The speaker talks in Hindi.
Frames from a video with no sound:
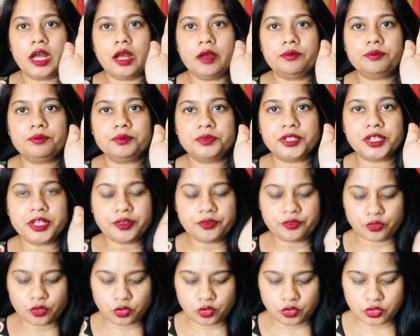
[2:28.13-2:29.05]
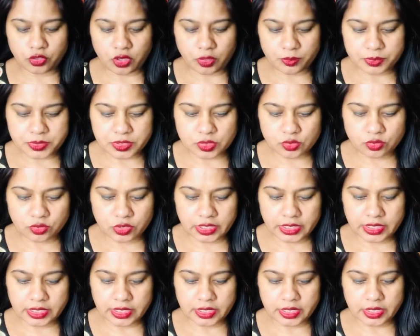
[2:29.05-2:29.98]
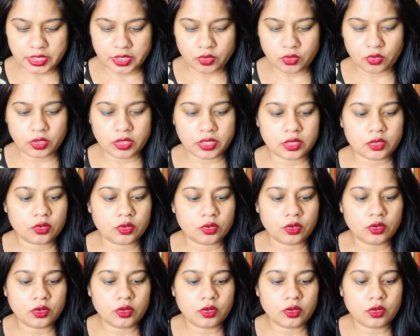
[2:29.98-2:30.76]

आप थ्री फोर ड्रॉप्स इसको ले लेंगे ऑयल को